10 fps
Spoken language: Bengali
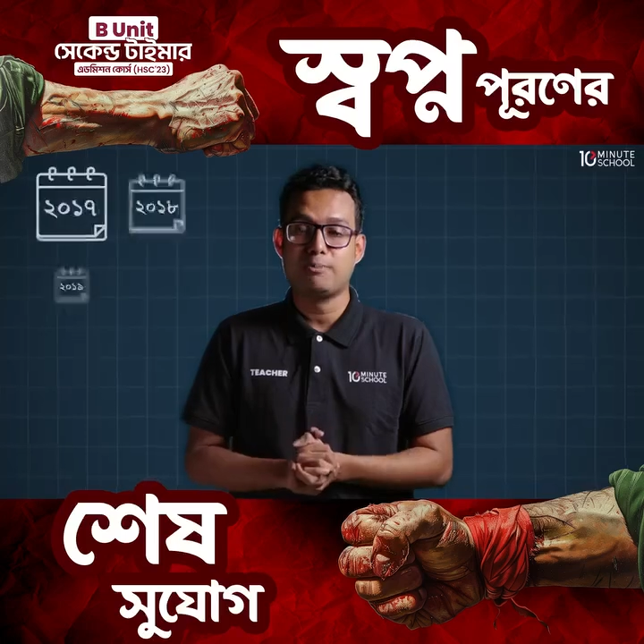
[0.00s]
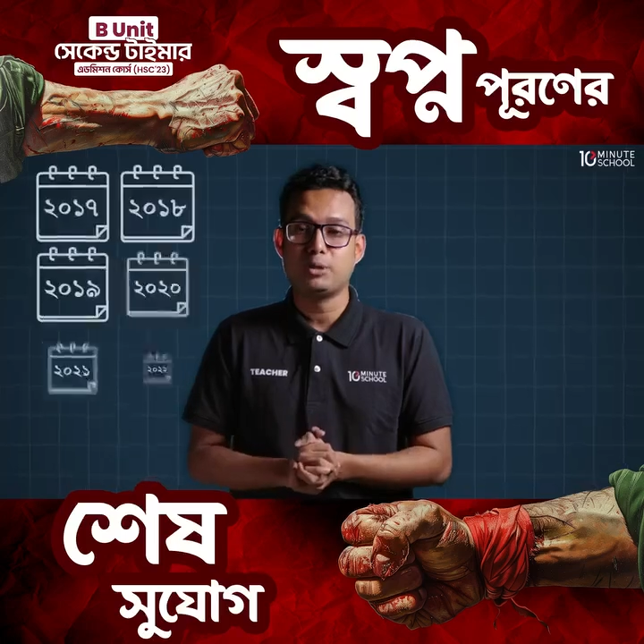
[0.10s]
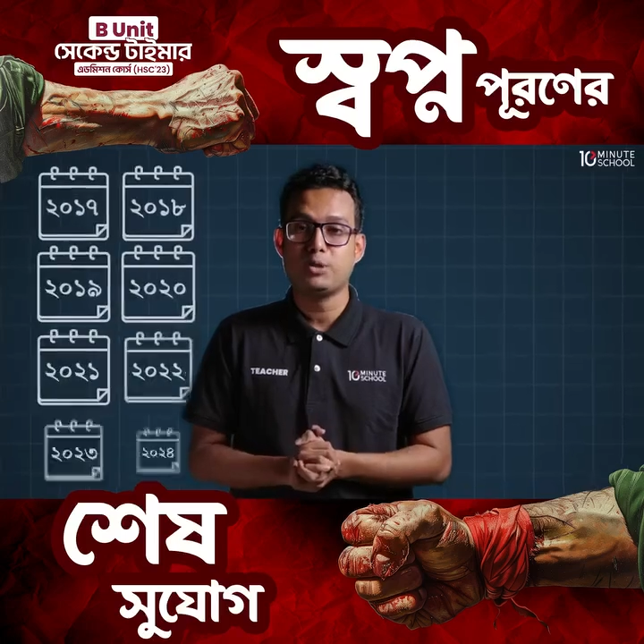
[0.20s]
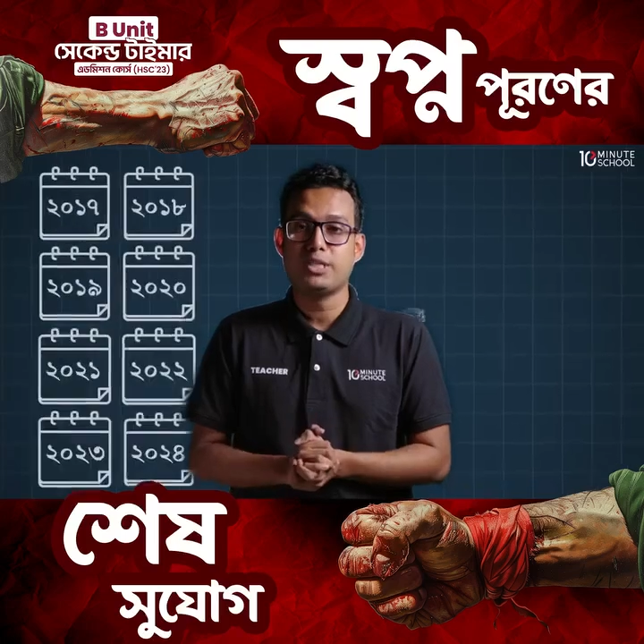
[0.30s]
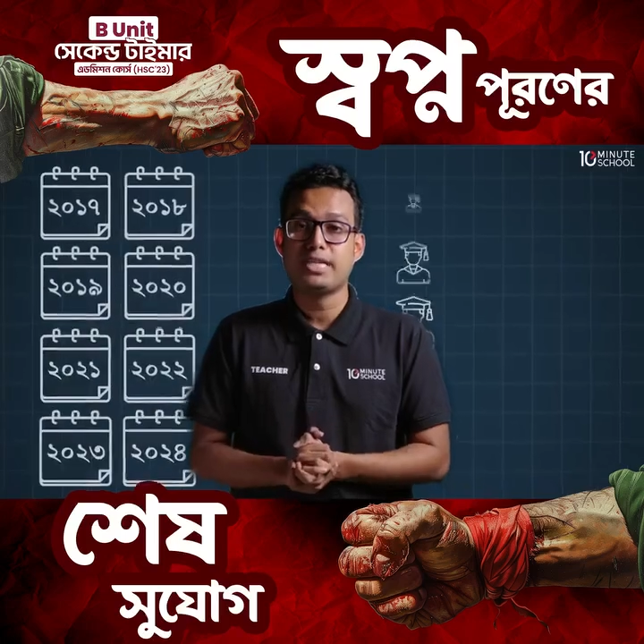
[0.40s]
আট
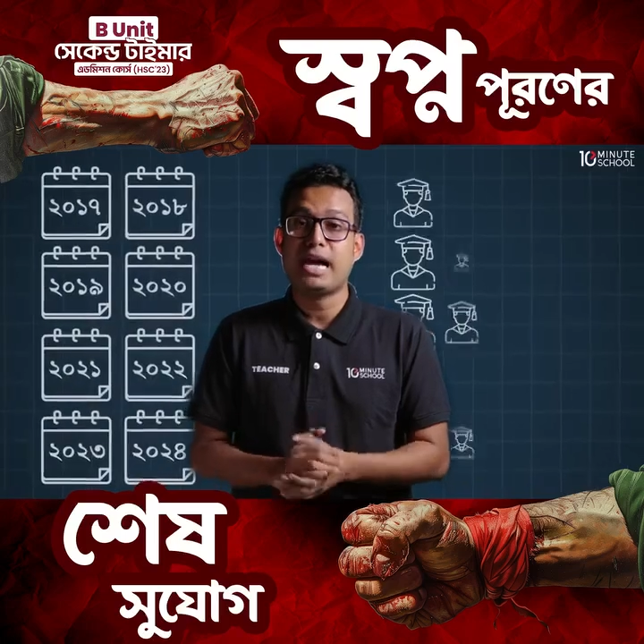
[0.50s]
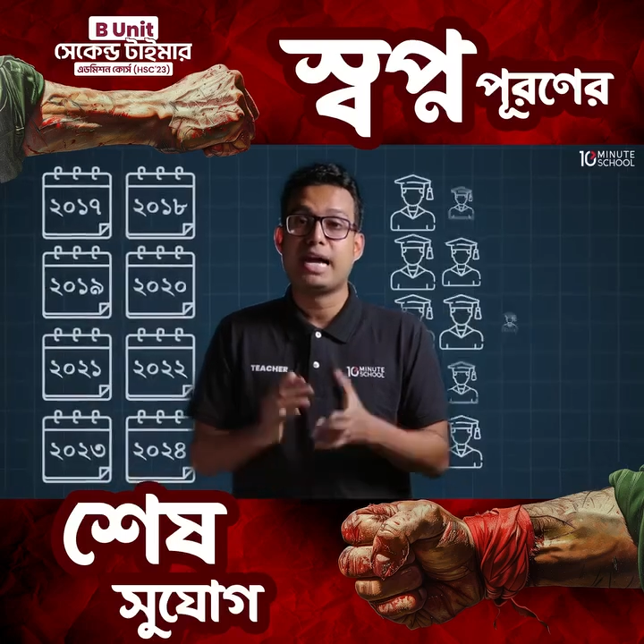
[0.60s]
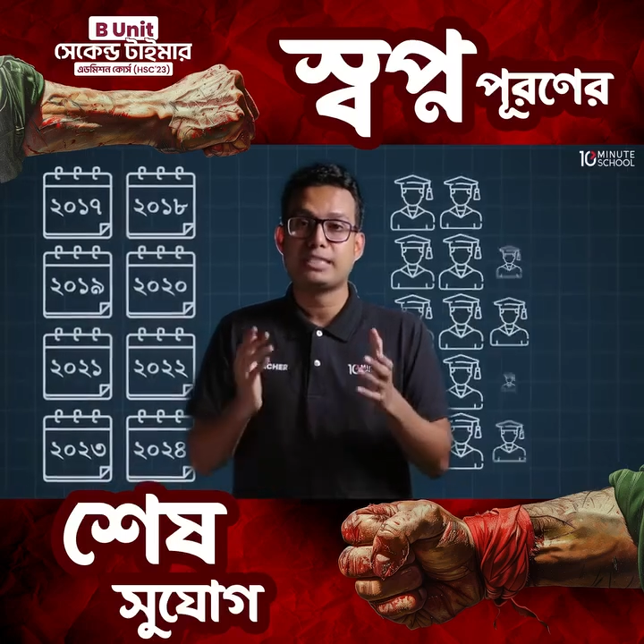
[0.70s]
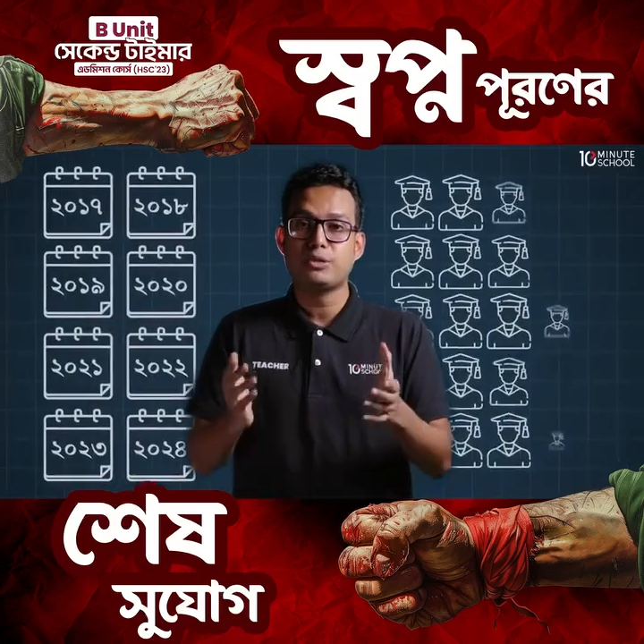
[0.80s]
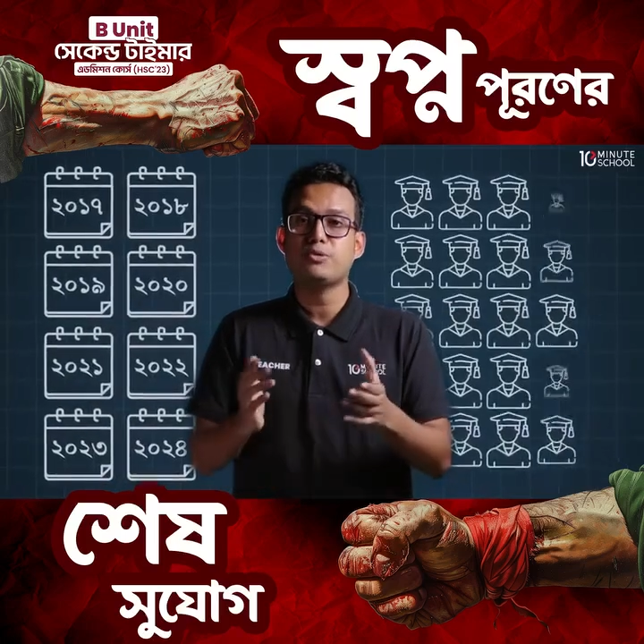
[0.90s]
বছরে যে
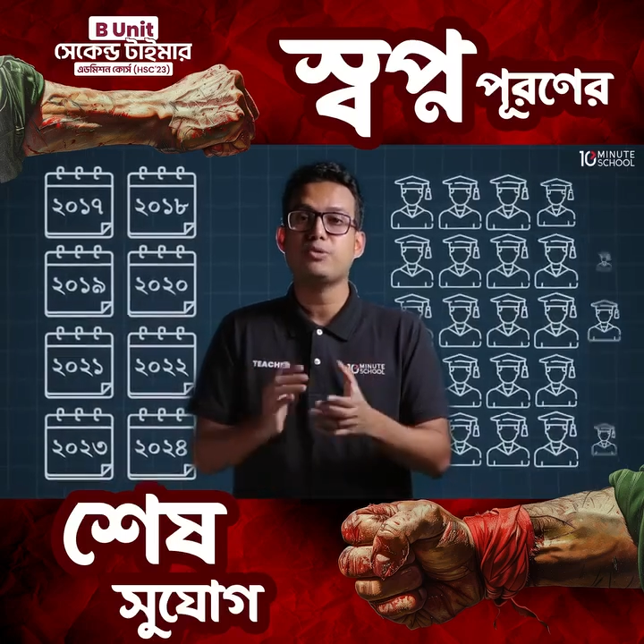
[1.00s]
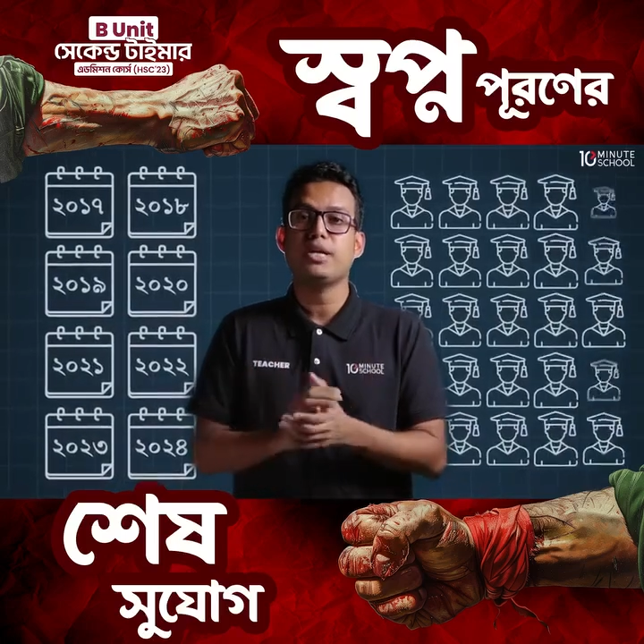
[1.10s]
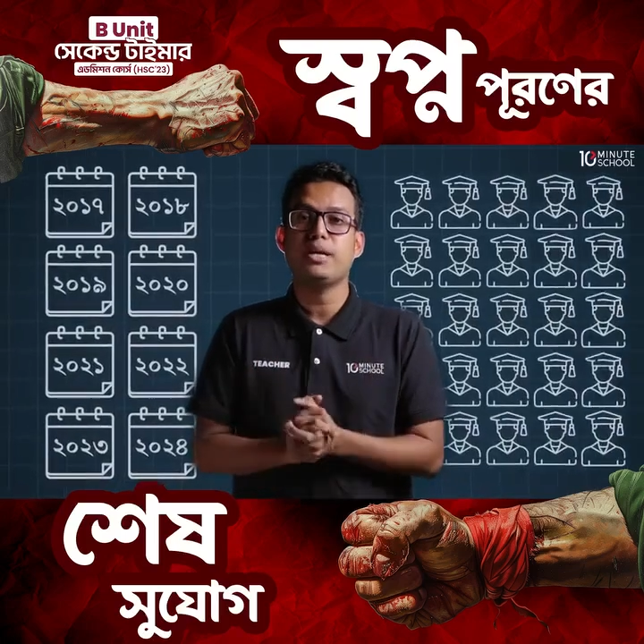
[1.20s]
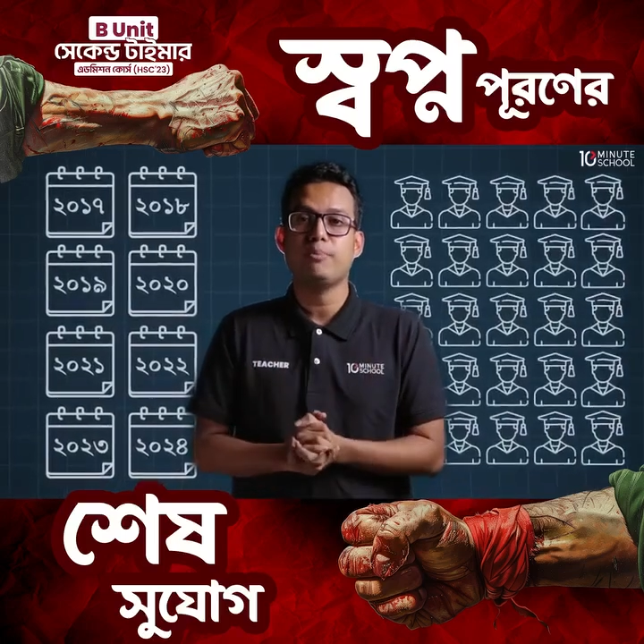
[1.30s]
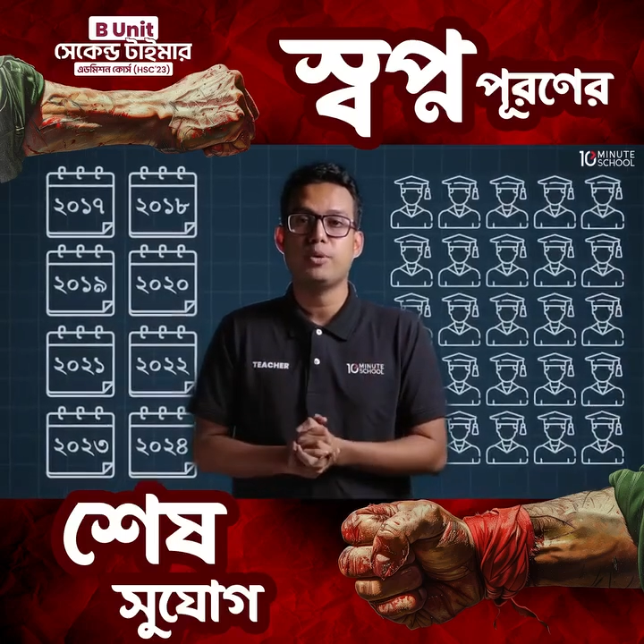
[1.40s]
হাজারো
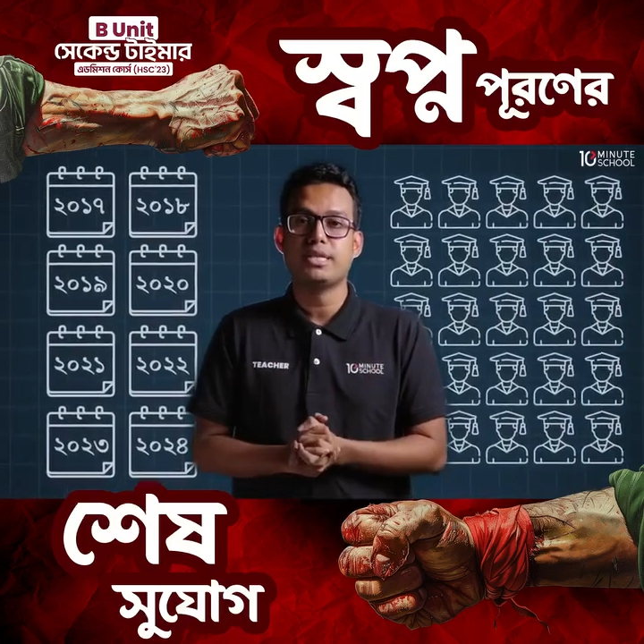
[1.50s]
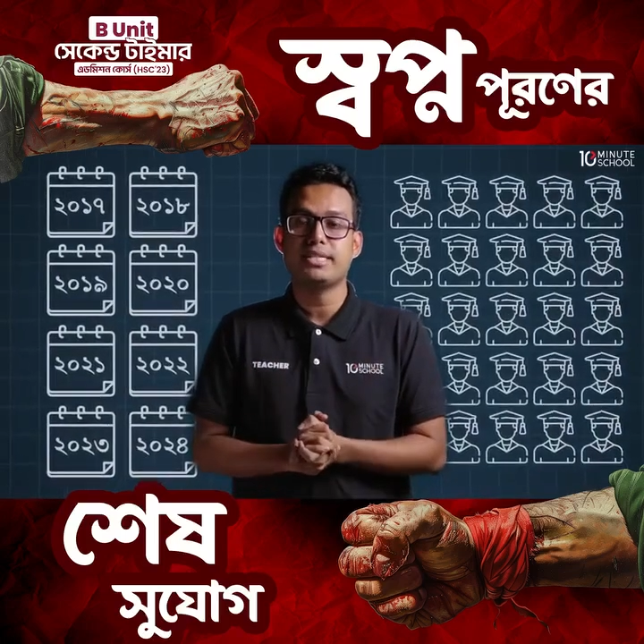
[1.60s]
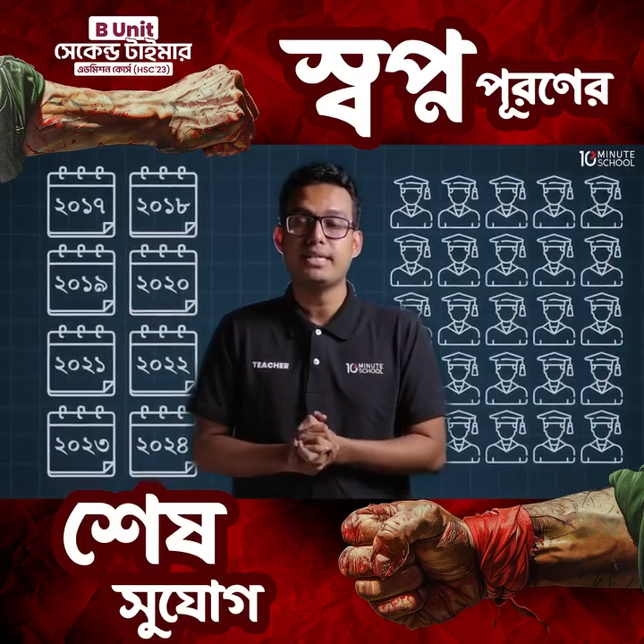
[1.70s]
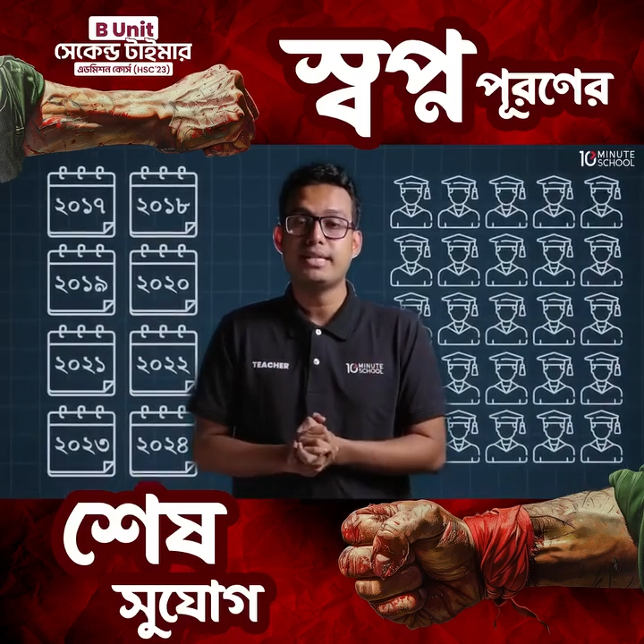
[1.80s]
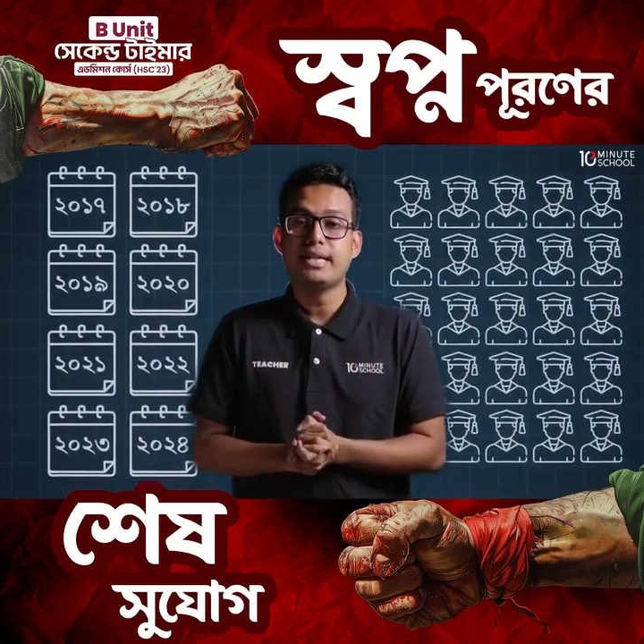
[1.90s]
স্টুডেন্টকে
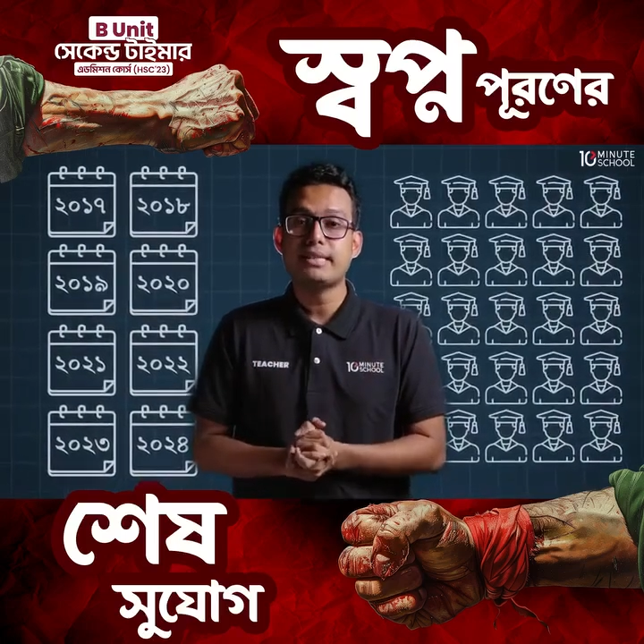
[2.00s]
পড়িয়েছি